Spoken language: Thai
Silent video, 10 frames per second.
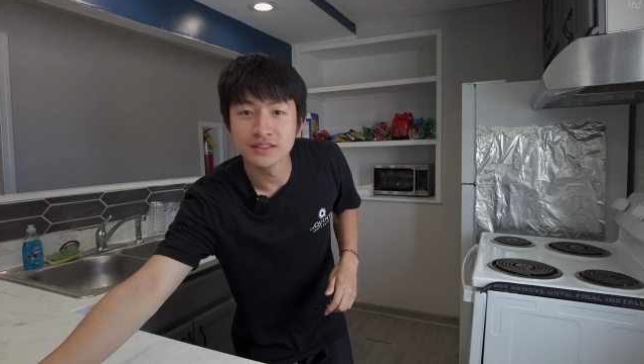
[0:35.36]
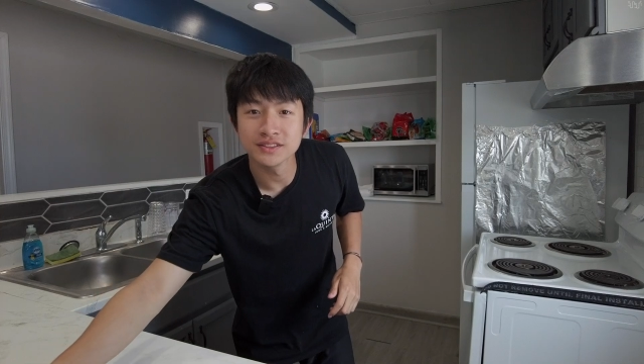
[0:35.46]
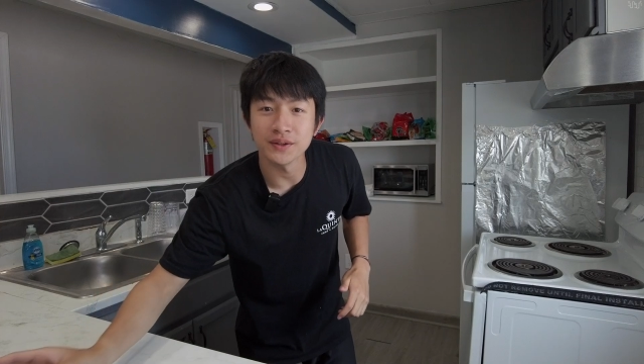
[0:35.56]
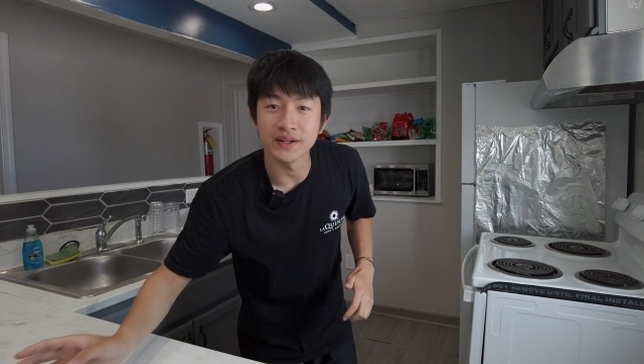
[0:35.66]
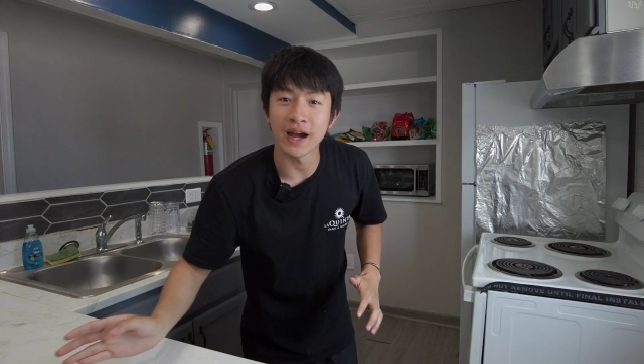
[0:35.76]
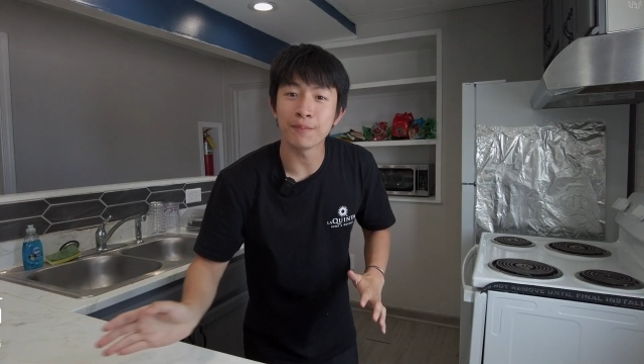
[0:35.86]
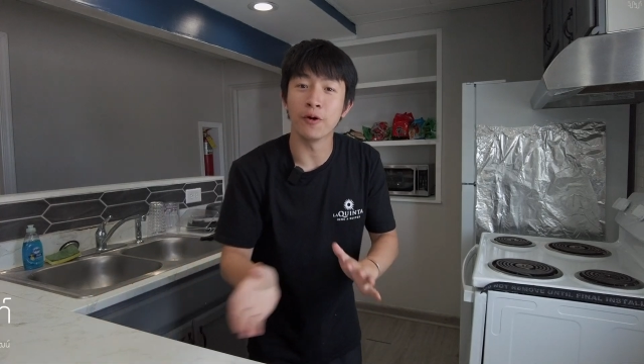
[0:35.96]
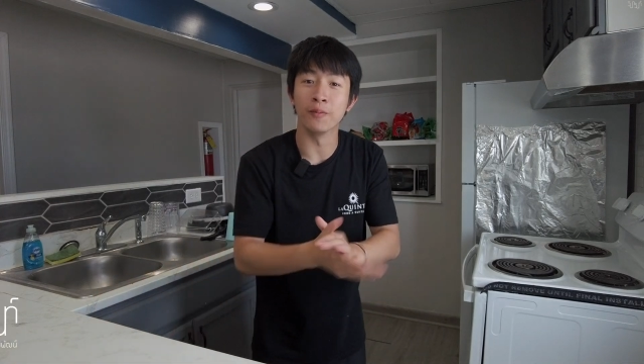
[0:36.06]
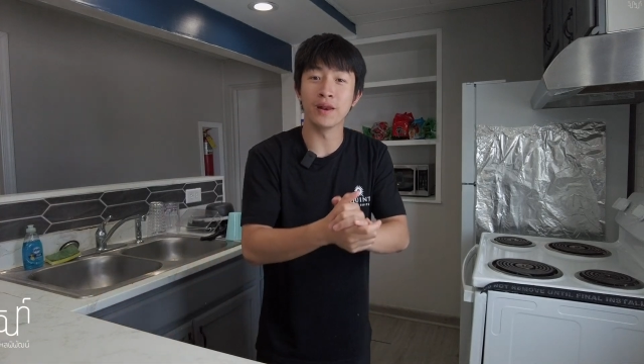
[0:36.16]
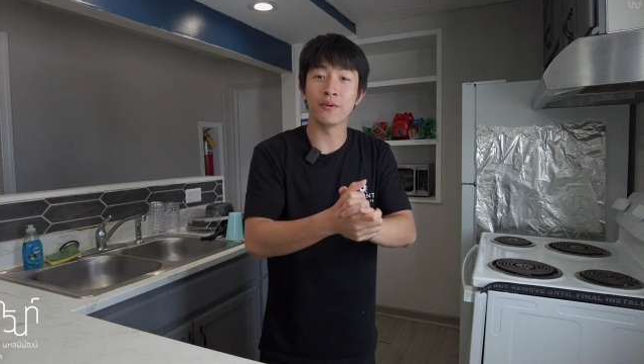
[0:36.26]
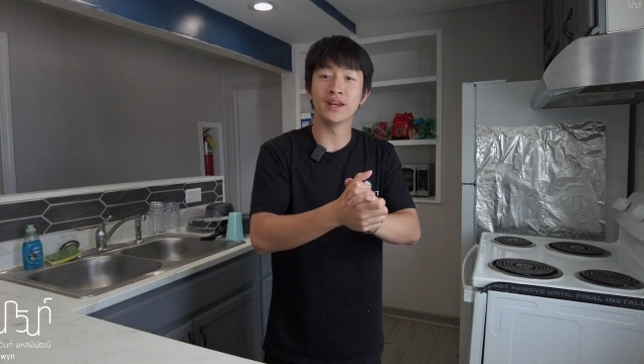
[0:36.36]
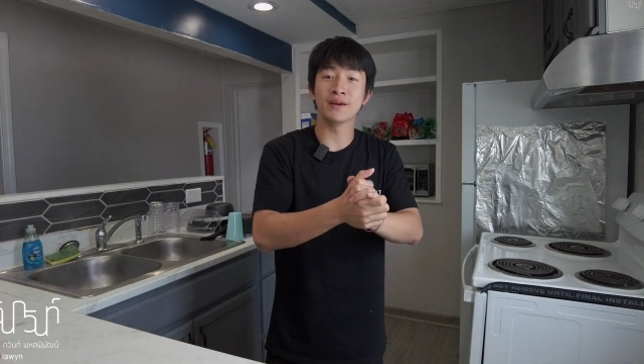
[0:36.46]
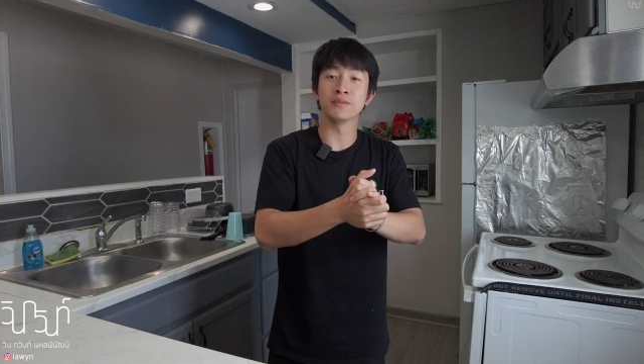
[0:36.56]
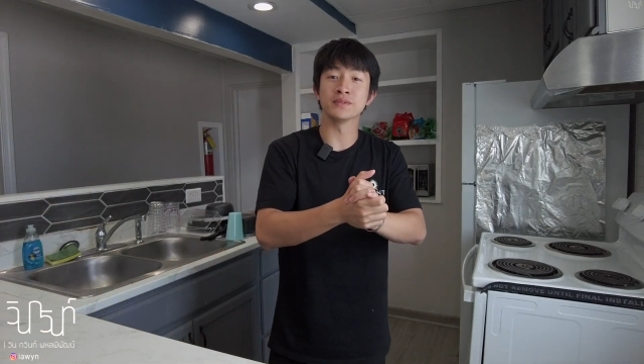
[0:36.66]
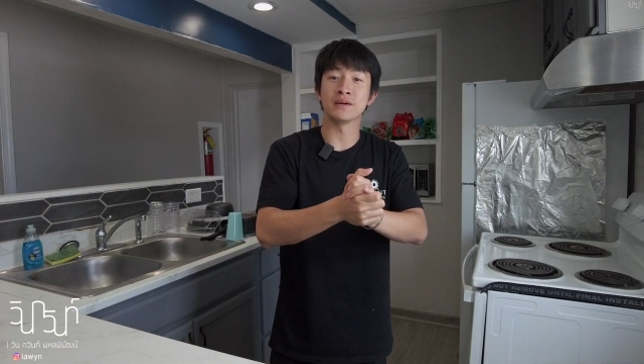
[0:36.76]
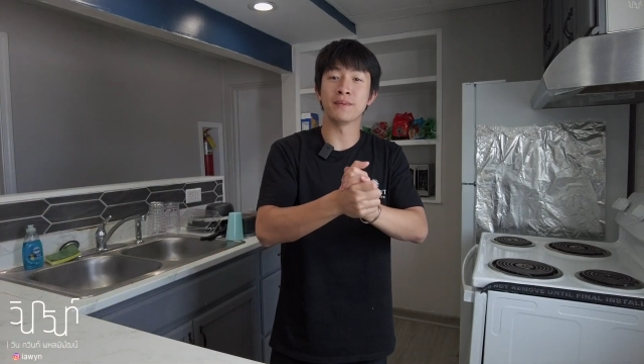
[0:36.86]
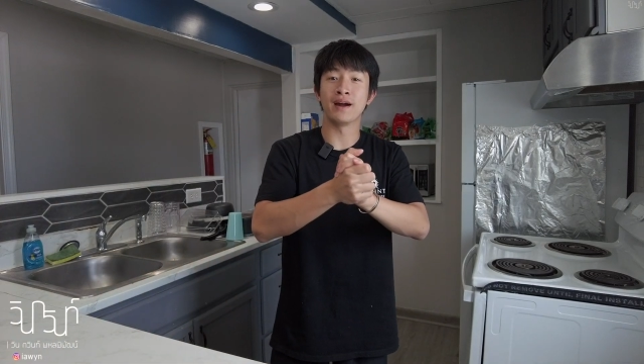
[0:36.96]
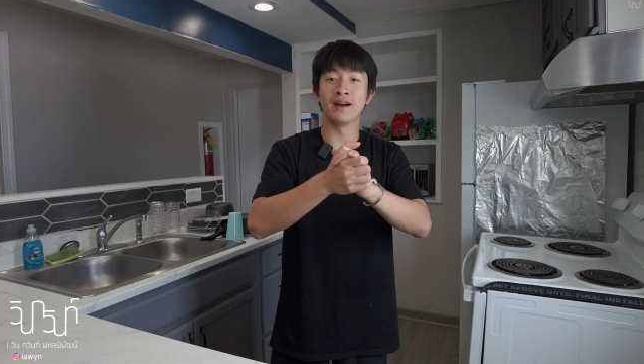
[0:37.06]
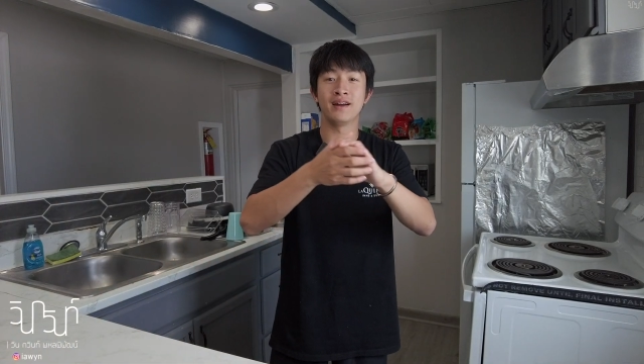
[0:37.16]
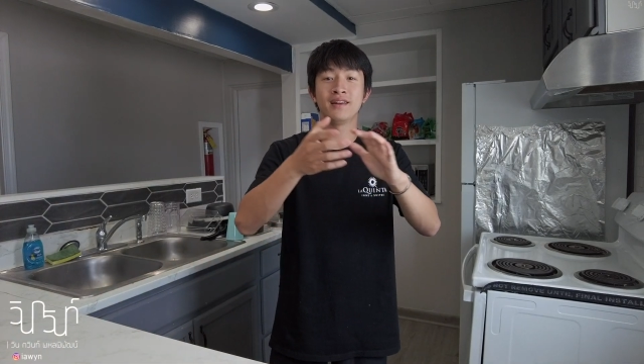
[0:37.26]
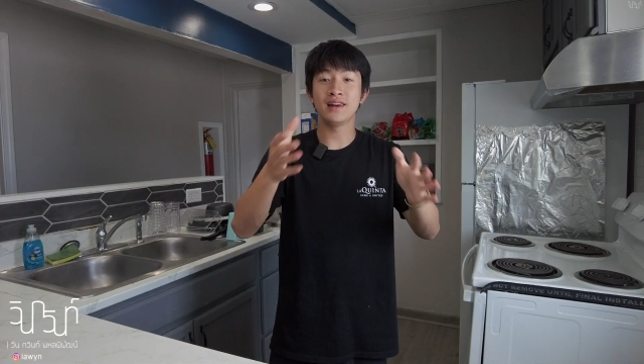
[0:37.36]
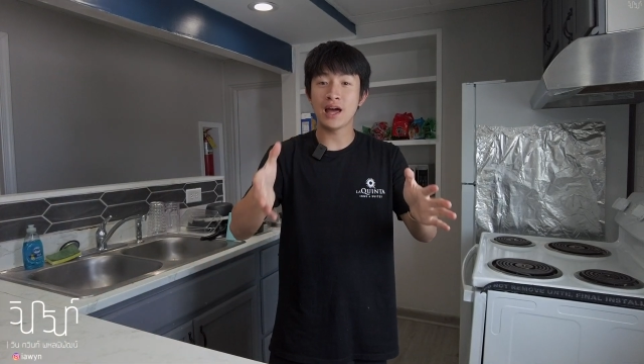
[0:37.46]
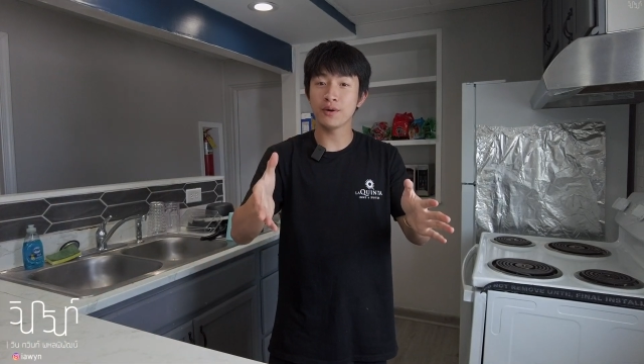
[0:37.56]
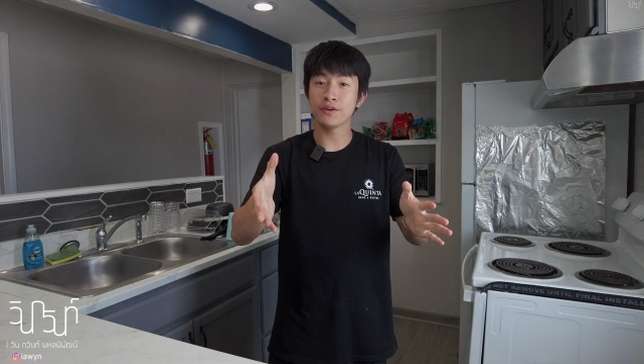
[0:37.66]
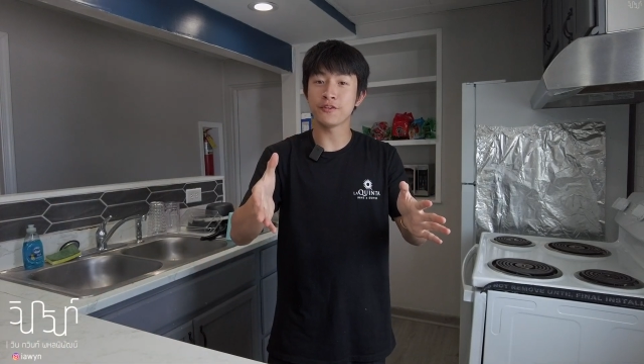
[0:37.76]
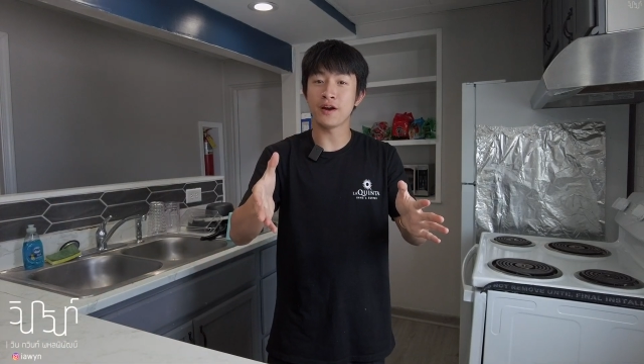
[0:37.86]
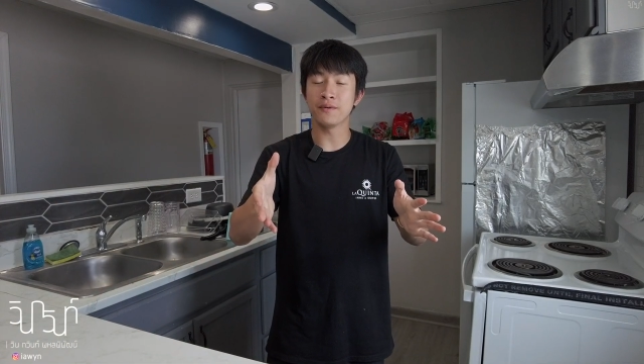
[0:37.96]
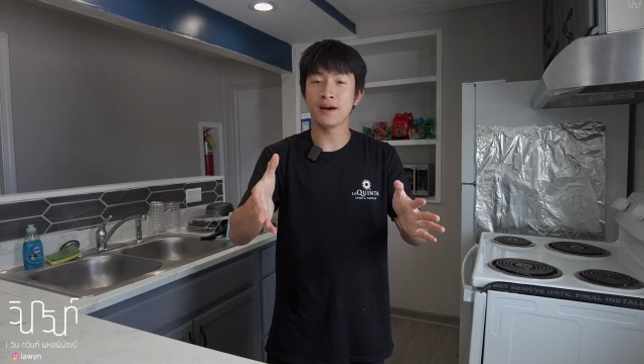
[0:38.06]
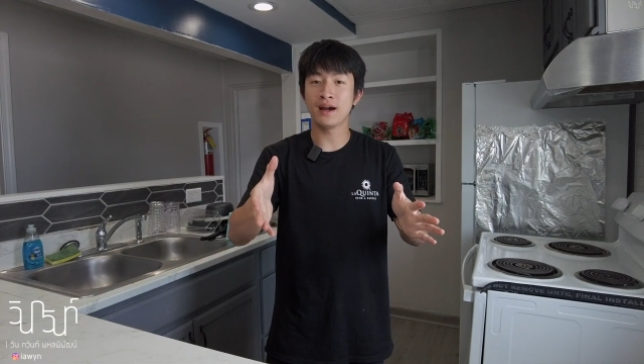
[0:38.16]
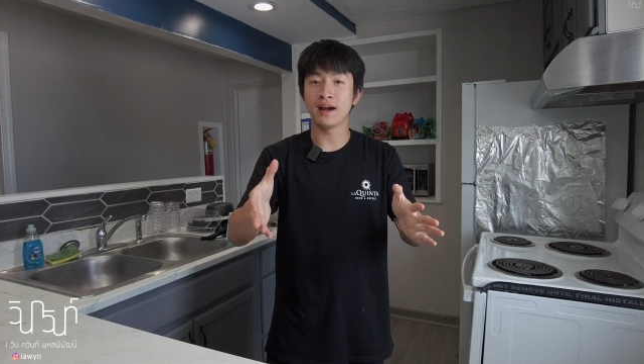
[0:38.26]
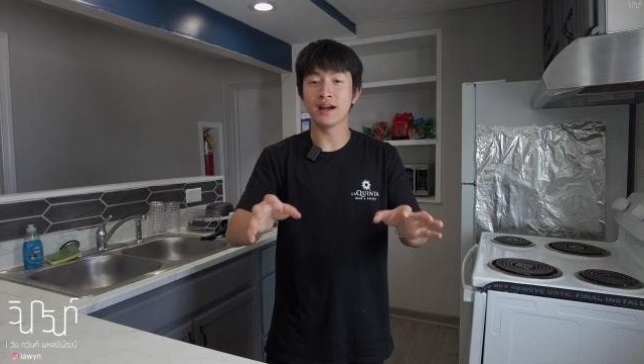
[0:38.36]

สวัสดีครับผมและวันนี้ผมจะมาเล่าให้ฟังว่า